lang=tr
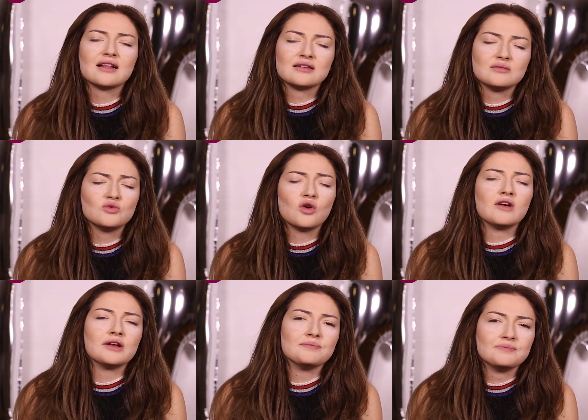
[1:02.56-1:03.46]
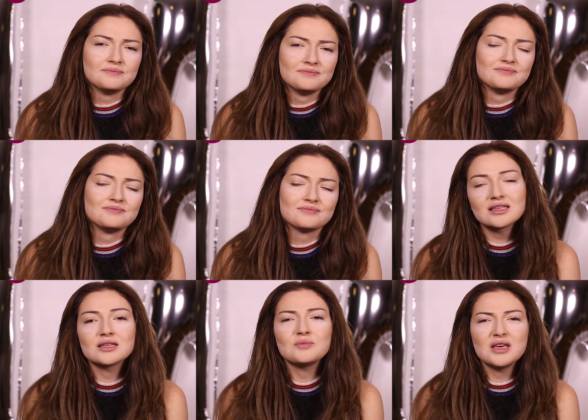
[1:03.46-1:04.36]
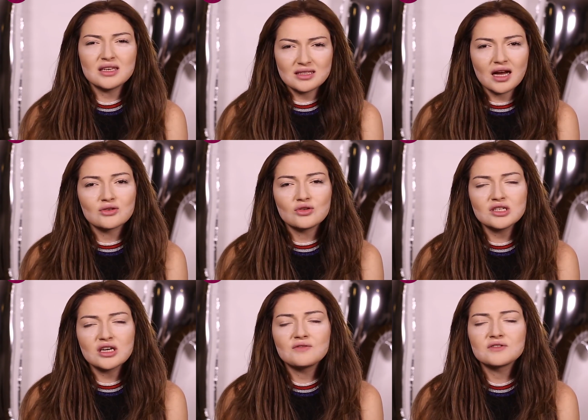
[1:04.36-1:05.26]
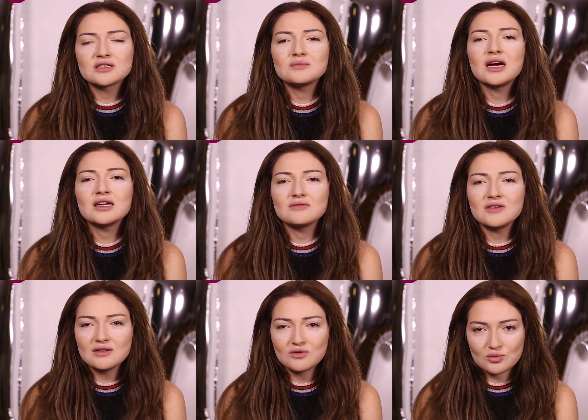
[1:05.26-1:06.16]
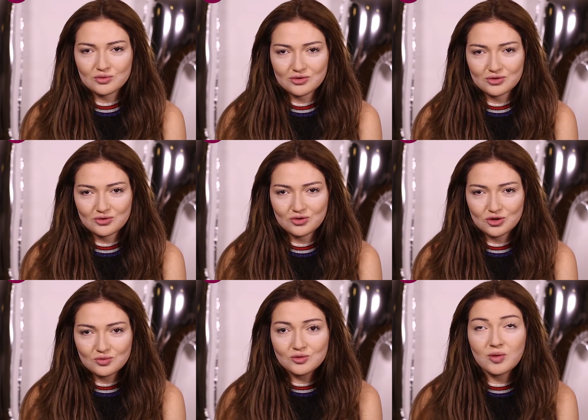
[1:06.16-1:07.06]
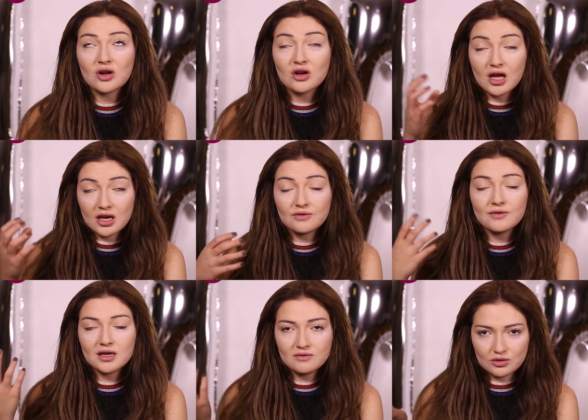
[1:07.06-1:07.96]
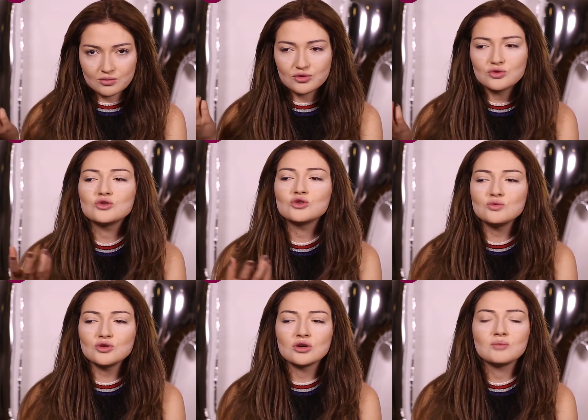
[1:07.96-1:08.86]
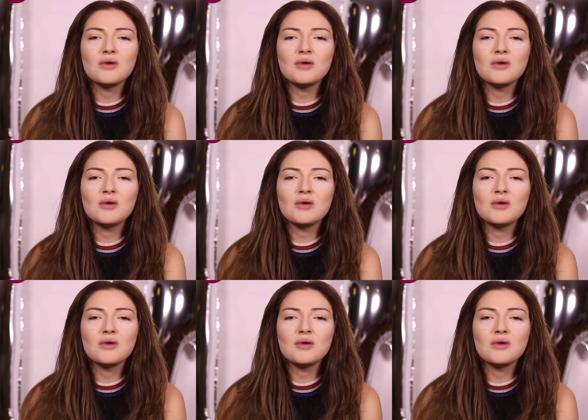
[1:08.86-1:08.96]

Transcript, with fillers: Gel dedim dövelim. Kız da bir iki saat önce kafasını merdivene vurmuş, düşmüş, Para kalorifere vurmuş, düşmüş.